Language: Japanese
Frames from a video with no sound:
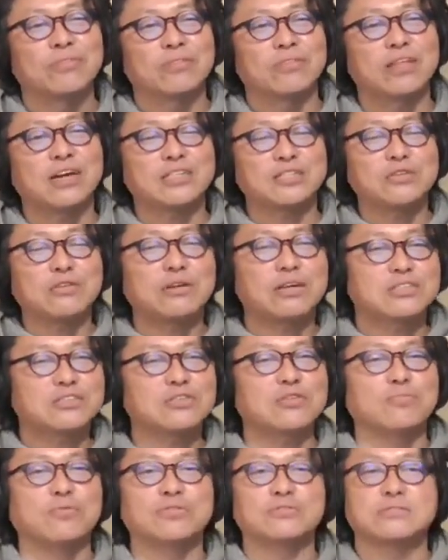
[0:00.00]
だからそれは
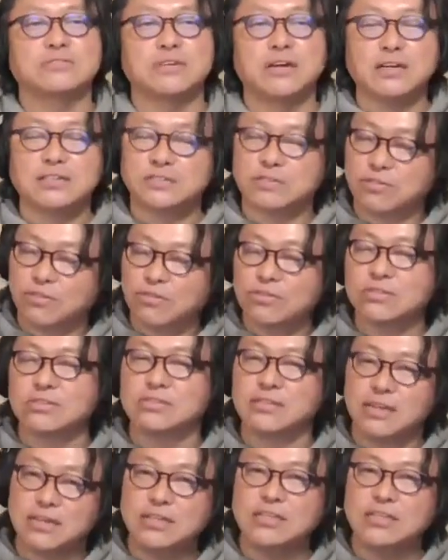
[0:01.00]
ちょっと僕がその個人的